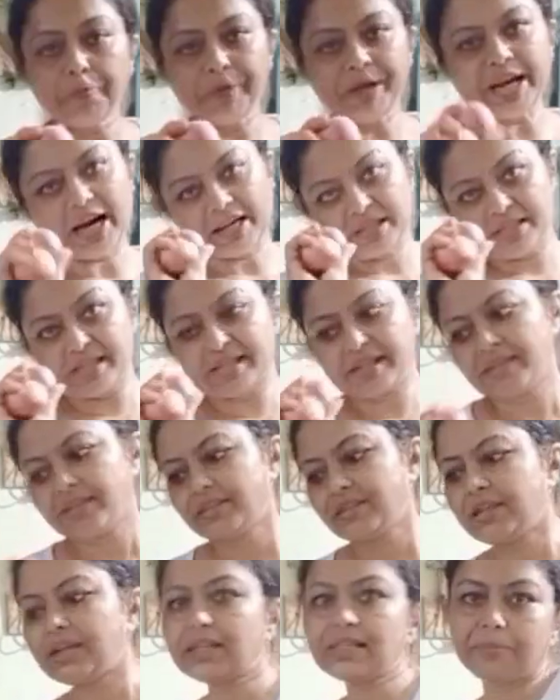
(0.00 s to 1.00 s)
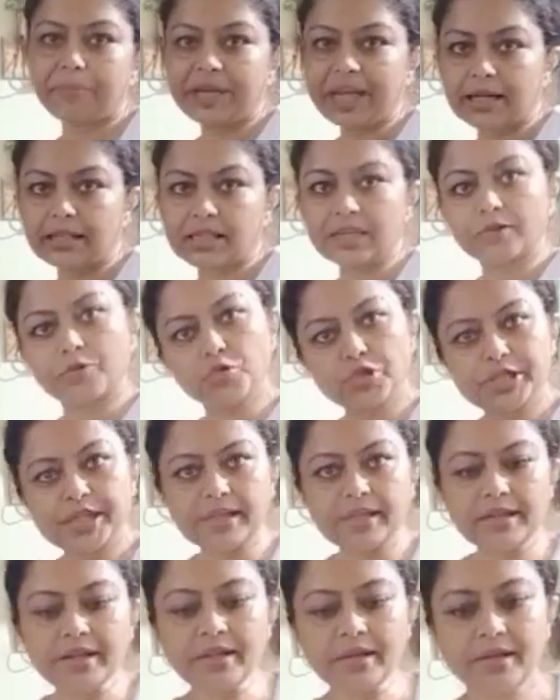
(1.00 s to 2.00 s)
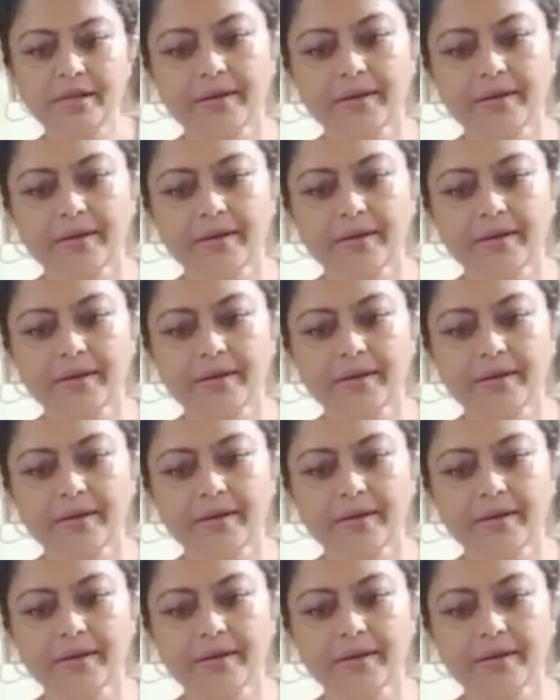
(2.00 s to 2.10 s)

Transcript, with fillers: পেঁয়াজ ঠিক আছে পেঁয়াজটা কুচিয়ে নি